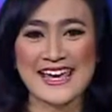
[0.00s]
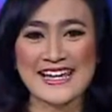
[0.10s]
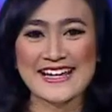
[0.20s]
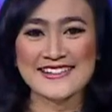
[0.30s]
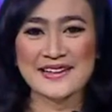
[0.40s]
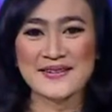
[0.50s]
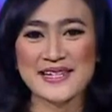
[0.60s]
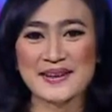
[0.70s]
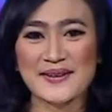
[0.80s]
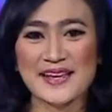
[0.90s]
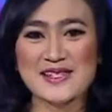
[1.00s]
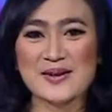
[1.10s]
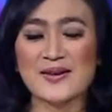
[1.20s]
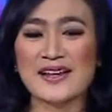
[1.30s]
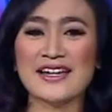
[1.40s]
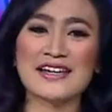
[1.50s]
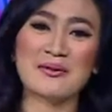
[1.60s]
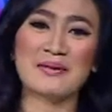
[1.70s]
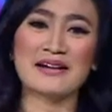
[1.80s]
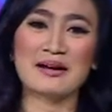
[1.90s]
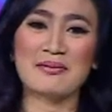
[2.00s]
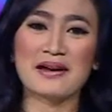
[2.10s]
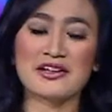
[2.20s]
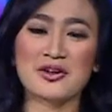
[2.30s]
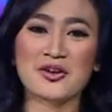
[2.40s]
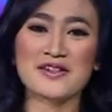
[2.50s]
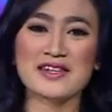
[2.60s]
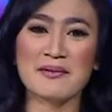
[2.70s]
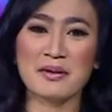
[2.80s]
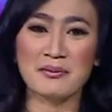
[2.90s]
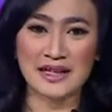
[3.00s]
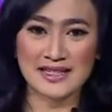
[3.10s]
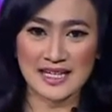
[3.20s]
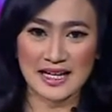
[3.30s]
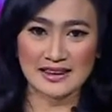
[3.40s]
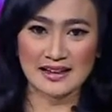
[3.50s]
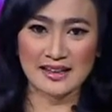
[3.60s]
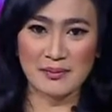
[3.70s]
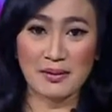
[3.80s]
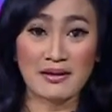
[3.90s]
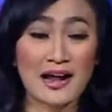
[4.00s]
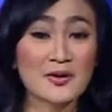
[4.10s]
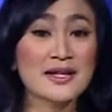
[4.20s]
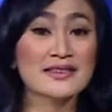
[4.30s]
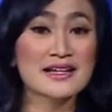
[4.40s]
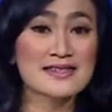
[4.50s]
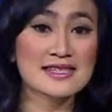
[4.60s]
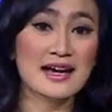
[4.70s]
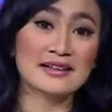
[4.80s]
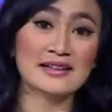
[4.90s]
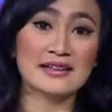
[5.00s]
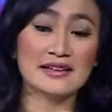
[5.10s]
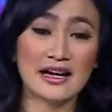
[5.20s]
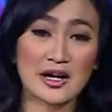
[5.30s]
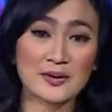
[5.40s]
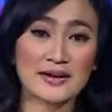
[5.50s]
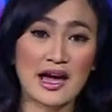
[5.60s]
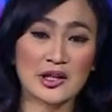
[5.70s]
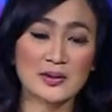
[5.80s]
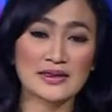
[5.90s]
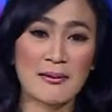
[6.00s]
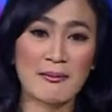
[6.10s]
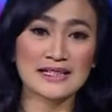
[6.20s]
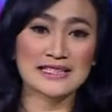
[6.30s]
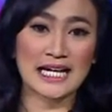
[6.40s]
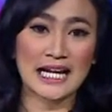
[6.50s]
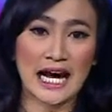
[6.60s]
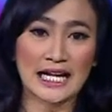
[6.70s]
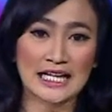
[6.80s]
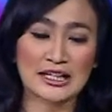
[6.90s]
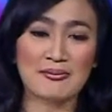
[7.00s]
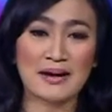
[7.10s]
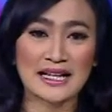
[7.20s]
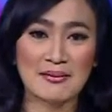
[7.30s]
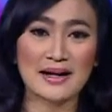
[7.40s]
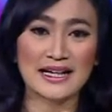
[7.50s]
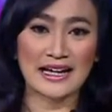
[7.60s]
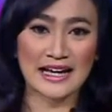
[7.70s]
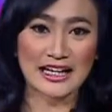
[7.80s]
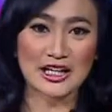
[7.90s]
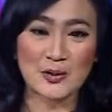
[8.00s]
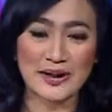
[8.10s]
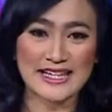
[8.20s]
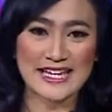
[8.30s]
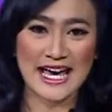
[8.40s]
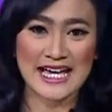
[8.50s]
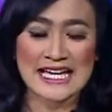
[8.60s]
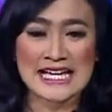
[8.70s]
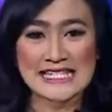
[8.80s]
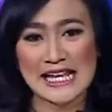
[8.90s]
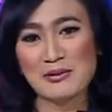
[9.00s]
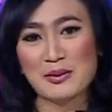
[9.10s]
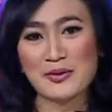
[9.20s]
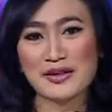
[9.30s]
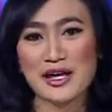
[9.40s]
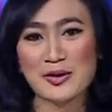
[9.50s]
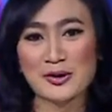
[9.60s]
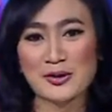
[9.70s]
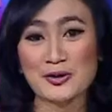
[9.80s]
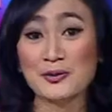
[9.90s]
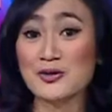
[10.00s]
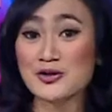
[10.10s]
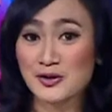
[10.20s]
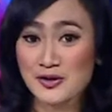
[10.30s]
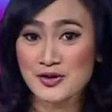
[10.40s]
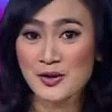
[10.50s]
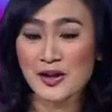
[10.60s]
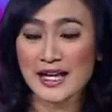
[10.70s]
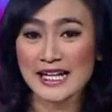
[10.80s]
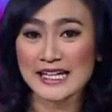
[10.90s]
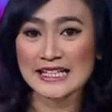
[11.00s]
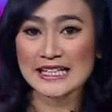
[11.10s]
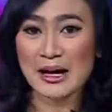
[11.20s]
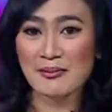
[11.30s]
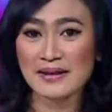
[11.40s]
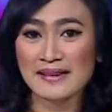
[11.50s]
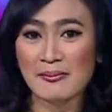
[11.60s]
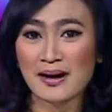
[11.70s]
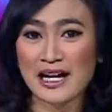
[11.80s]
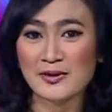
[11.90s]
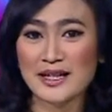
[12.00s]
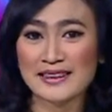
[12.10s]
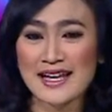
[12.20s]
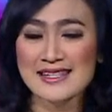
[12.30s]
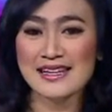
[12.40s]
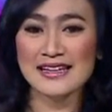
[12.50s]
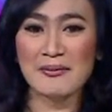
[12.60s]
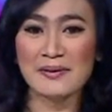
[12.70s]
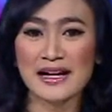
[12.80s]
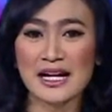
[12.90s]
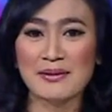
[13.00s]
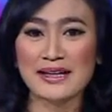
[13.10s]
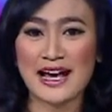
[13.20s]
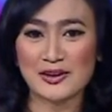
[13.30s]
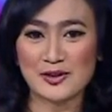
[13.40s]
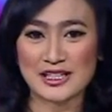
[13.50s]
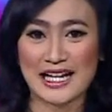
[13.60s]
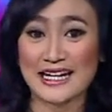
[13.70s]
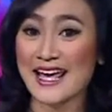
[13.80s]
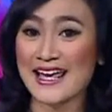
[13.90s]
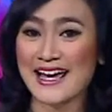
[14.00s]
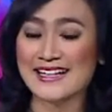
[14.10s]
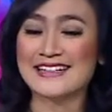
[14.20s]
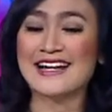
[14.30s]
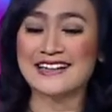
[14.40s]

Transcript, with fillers: Ya satu-satunya sekolah yang menerapkan konsep pembelajaran tertib berlalu lintas sejak dini di Garut yaitu Taman Kanak-Kanak Kemala Bayangkari 23. Selain mempunyai kurikulum khusus, sekolah ini dilengkapi taman lalu lintas lengkap dengan miniatur jalan raya dan